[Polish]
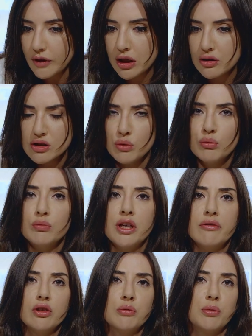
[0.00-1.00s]
I to są
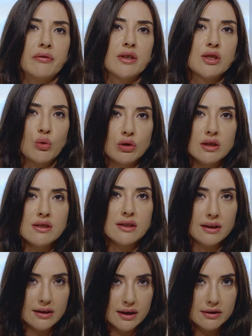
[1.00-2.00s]
niewątpliwie złote
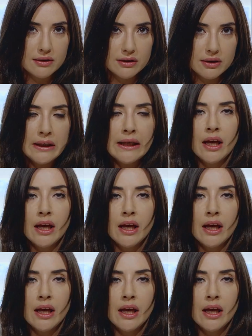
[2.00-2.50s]
standardy,